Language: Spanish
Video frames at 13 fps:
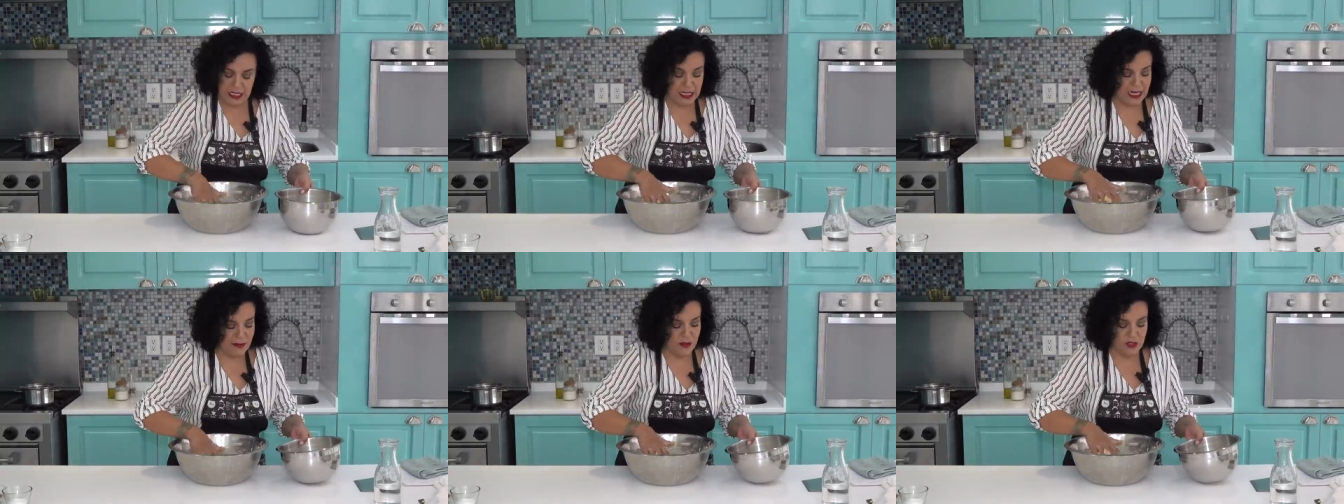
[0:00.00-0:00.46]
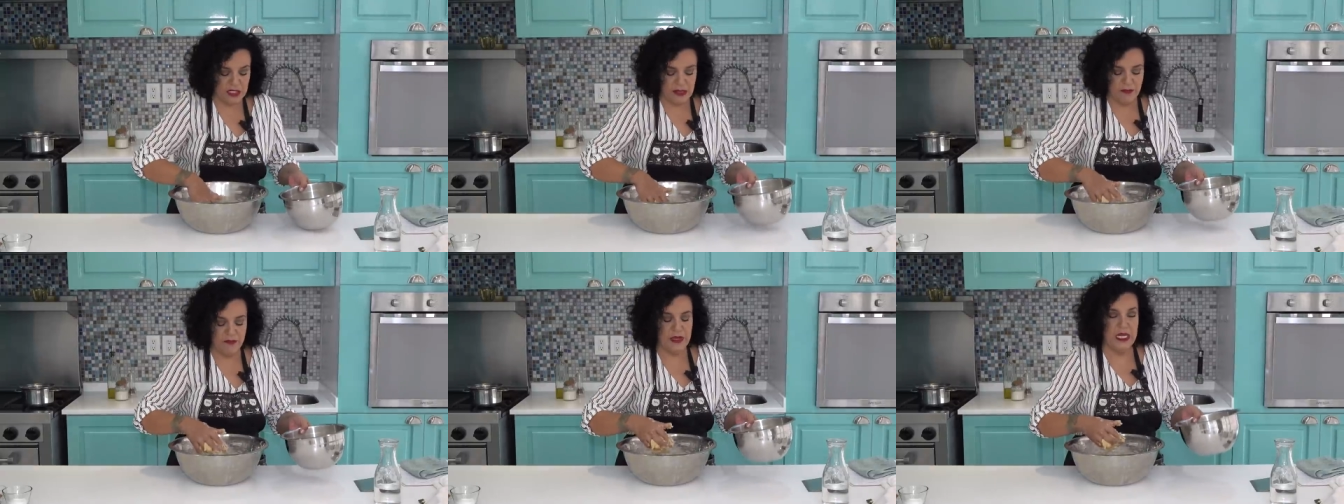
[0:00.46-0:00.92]
tengamos
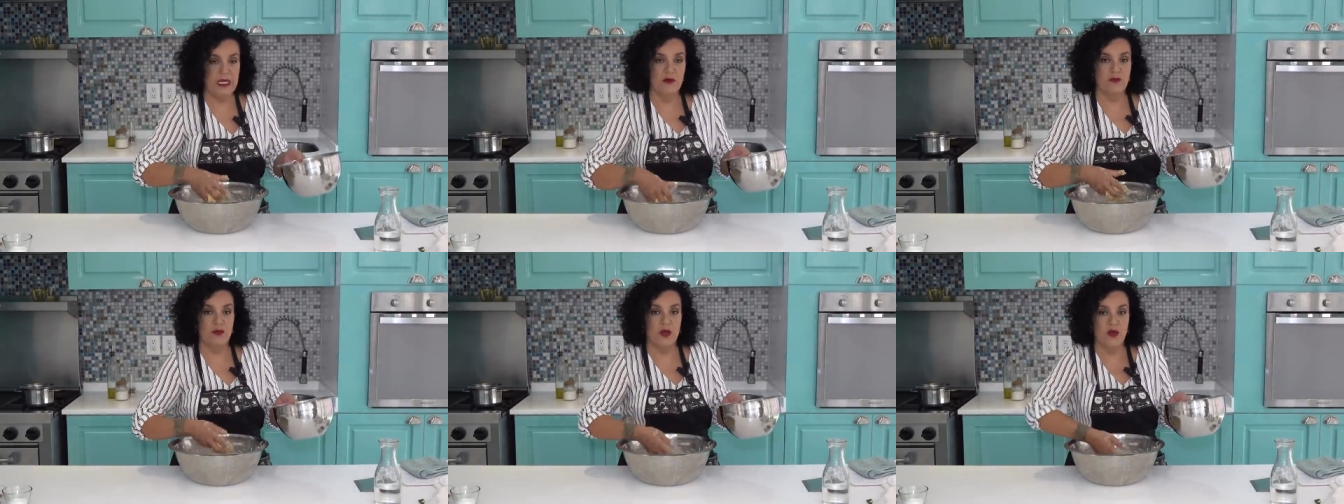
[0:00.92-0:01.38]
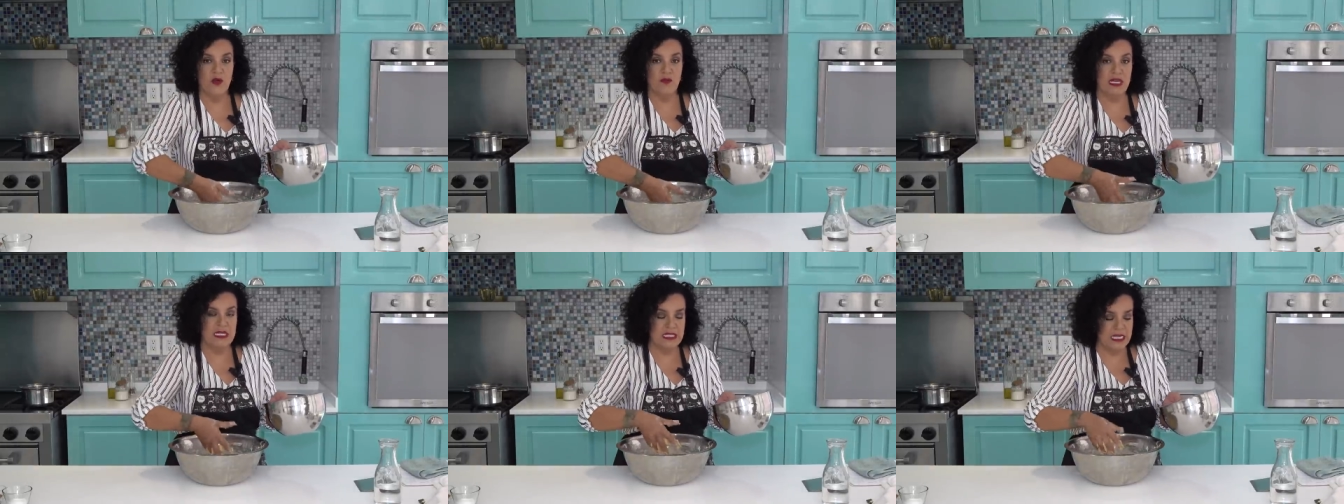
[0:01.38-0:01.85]
siempre un poco
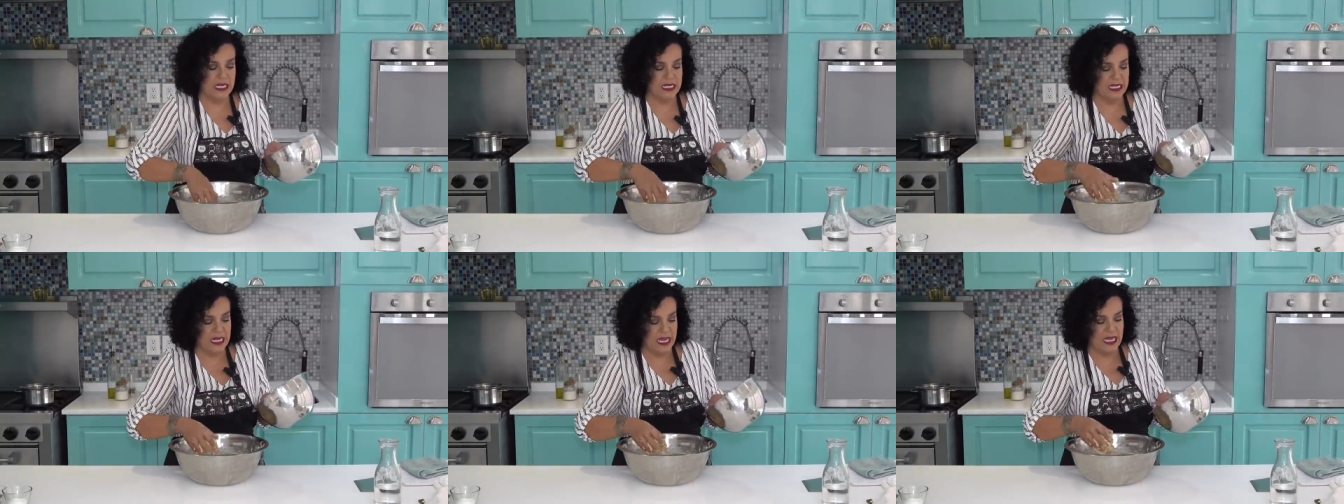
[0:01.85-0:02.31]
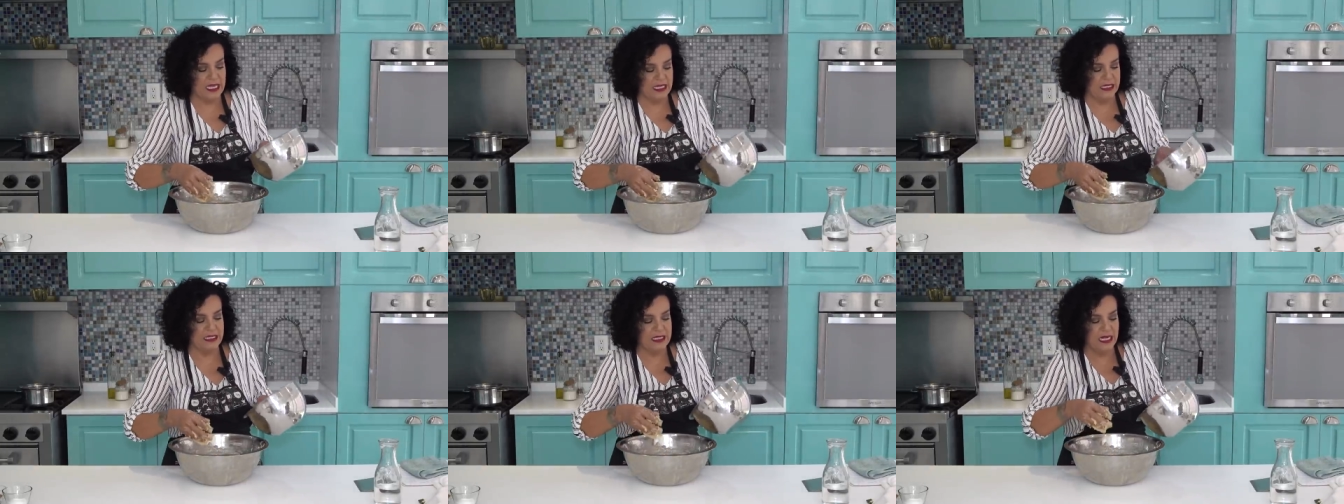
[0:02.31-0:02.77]
más de harina
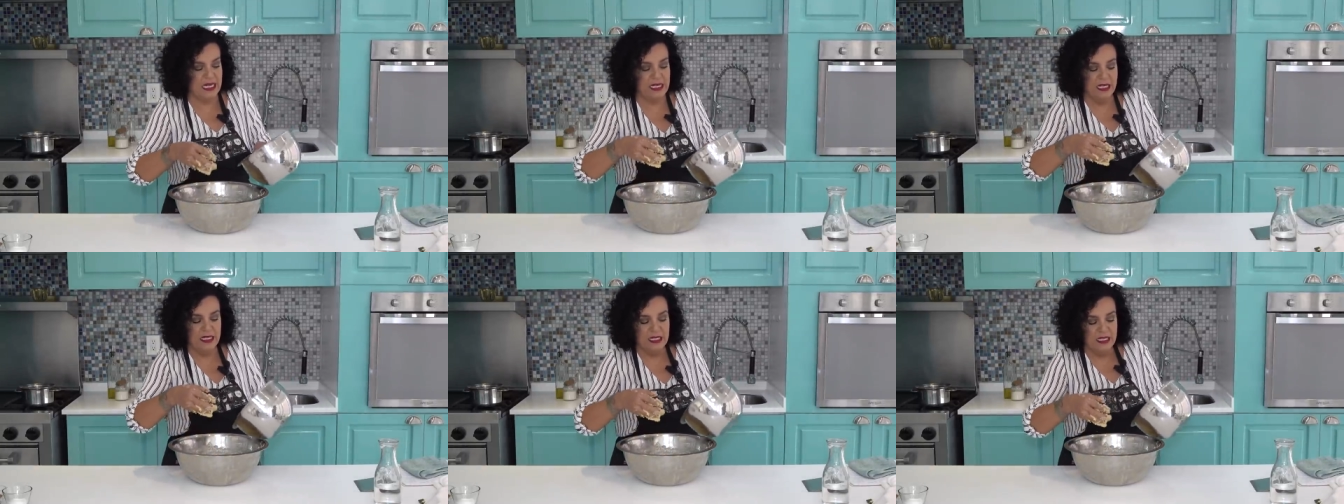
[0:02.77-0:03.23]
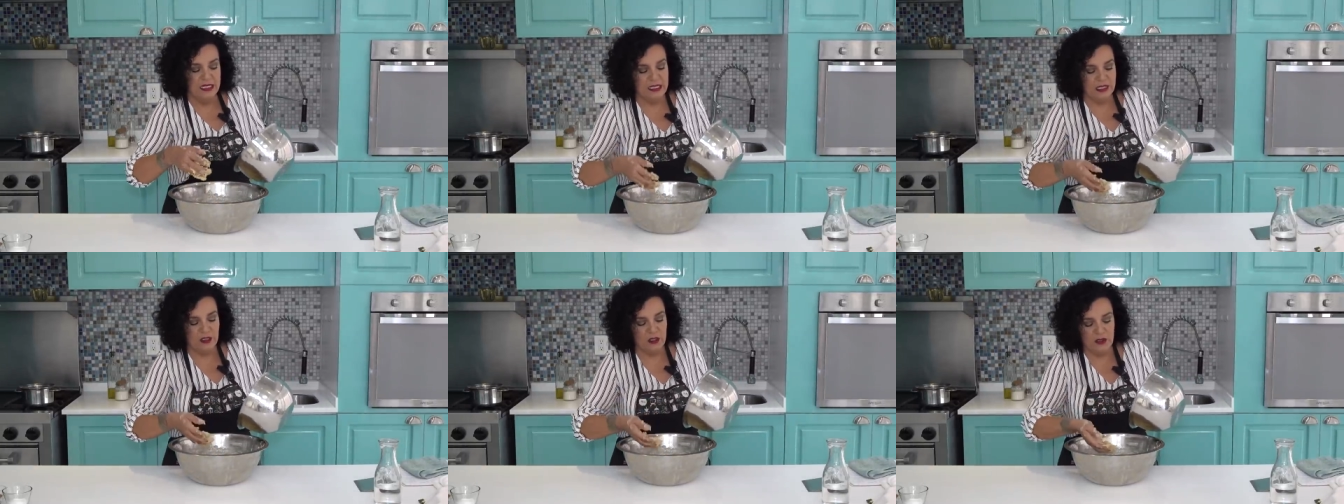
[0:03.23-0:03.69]
extra.
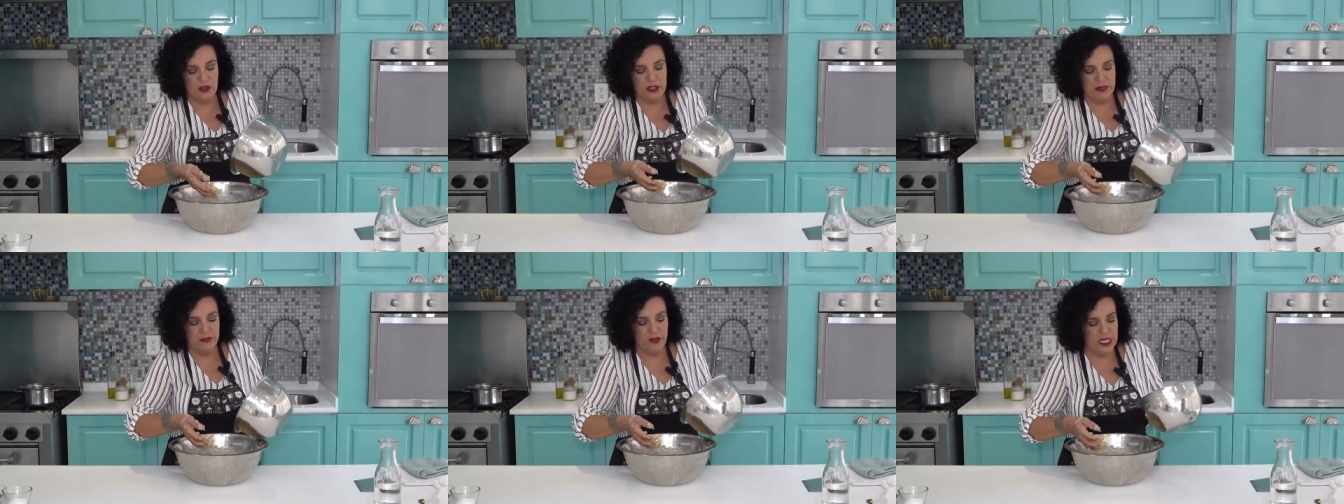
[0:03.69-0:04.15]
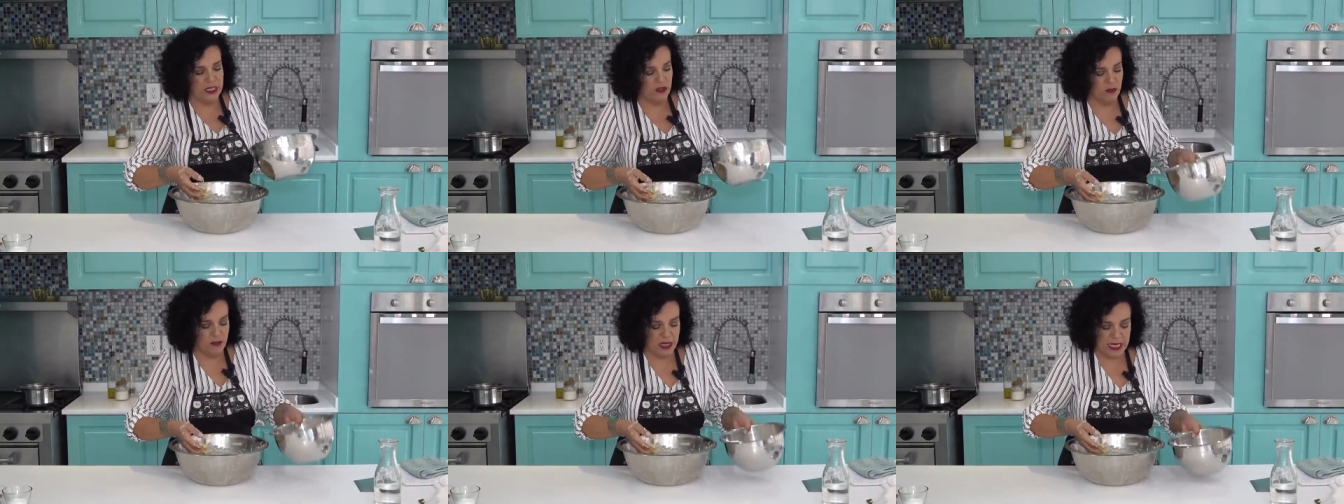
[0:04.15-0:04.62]
Entonces voy a
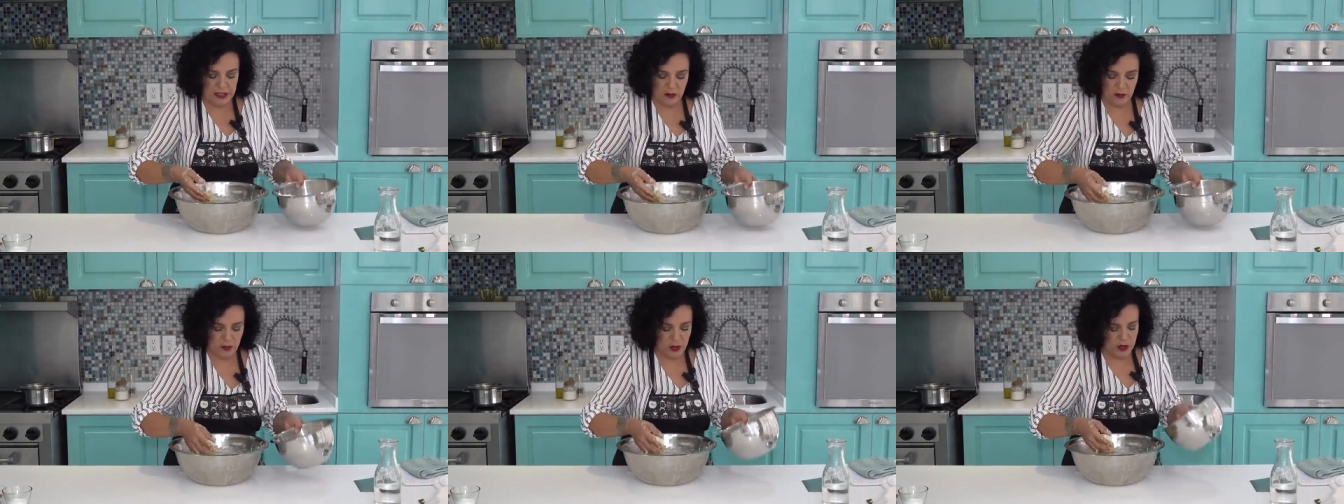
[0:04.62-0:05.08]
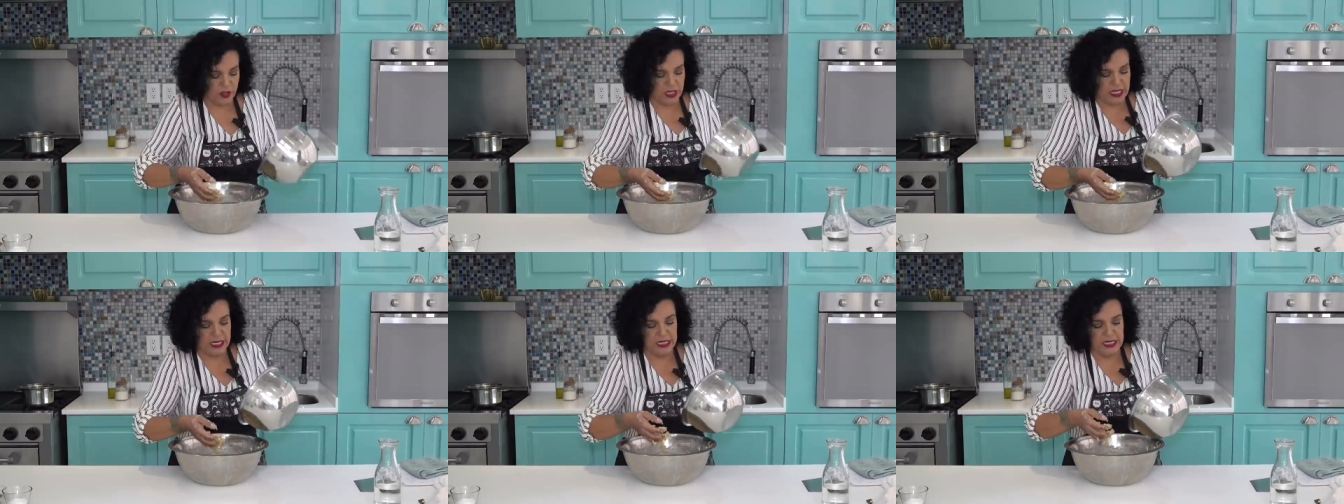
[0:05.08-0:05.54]
tomar un poco
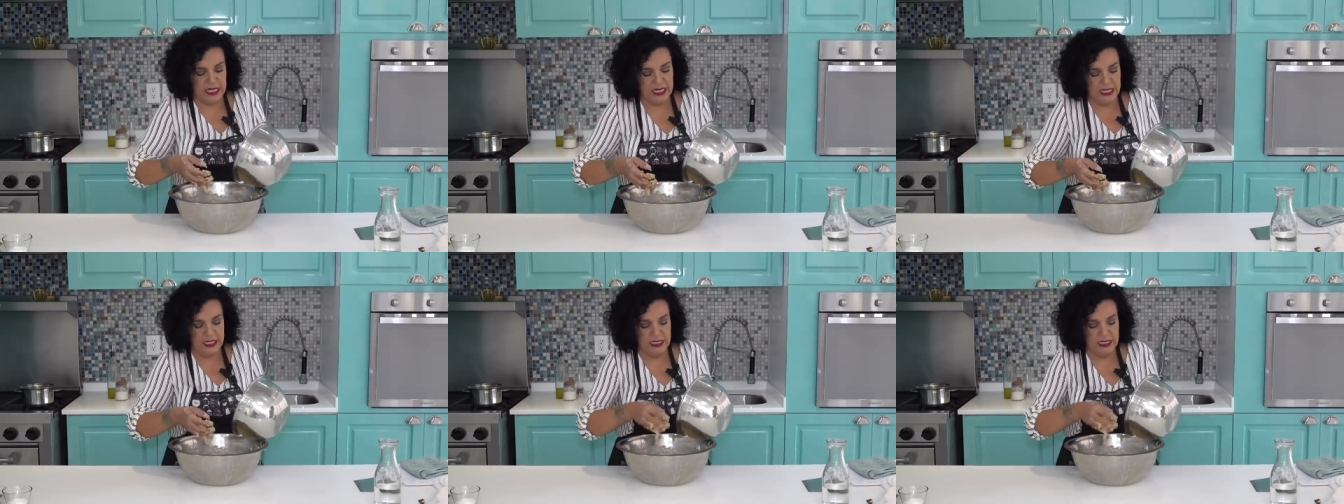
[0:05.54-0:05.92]
de harina.